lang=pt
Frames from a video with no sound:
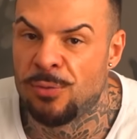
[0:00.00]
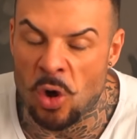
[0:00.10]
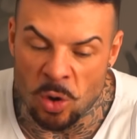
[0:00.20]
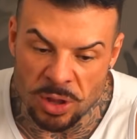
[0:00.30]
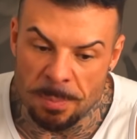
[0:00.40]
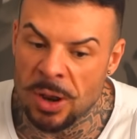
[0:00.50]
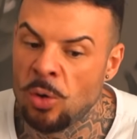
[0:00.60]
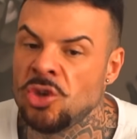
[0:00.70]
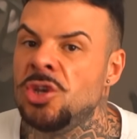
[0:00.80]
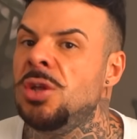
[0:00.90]
Volta para a
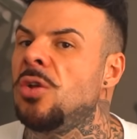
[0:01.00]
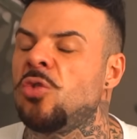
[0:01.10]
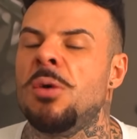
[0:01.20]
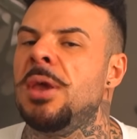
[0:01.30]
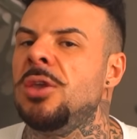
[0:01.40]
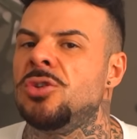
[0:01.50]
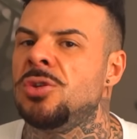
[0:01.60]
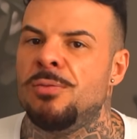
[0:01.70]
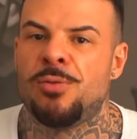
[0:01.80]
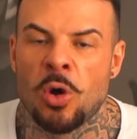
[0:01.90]
rotina
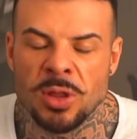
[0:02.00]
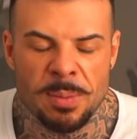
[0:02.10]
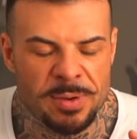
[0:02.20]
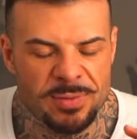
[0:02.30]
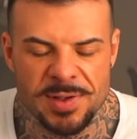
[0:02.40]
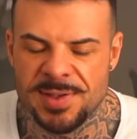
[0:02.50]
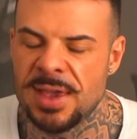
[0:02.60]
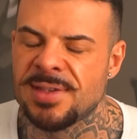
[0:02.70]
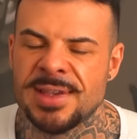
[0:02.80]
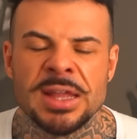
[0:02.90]
somente. Volta para
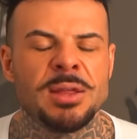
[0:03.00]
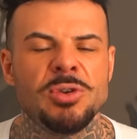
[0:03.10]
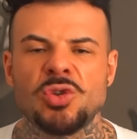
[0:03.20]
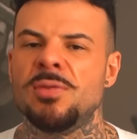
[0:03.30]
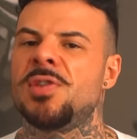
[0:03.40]
fazer exatamente o que